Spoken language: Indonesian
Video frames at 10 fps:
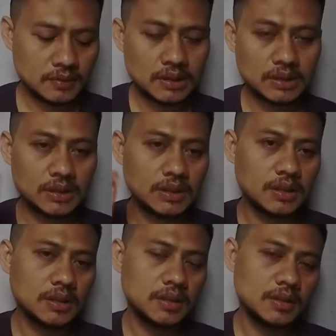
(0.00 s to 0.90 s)
nanti
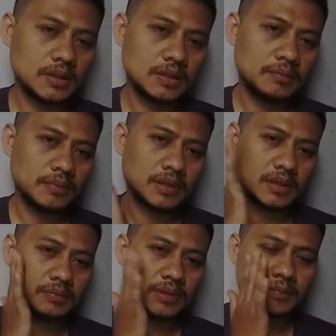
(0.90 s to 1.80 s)

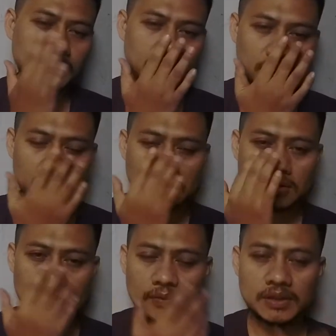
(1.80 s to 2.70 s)
ditempelin aja ke
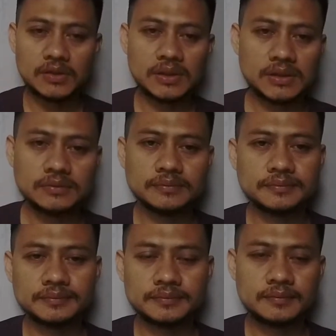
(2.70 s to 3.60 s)
komedoin
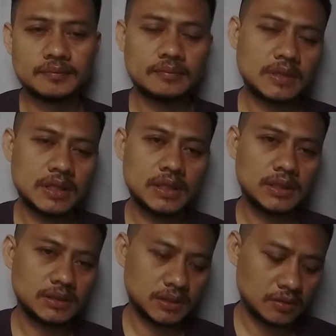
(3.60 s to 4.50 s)
biar
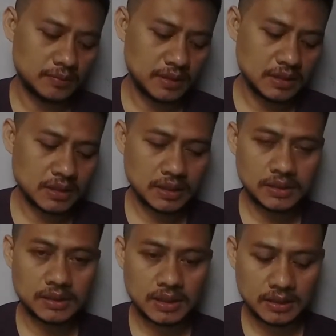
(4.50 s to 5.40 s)
si komedenya
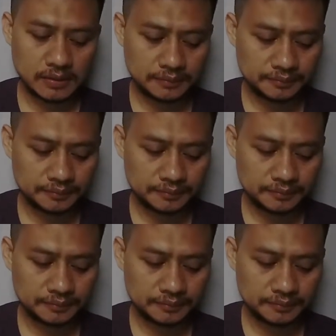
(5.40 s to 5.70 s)
hilang ya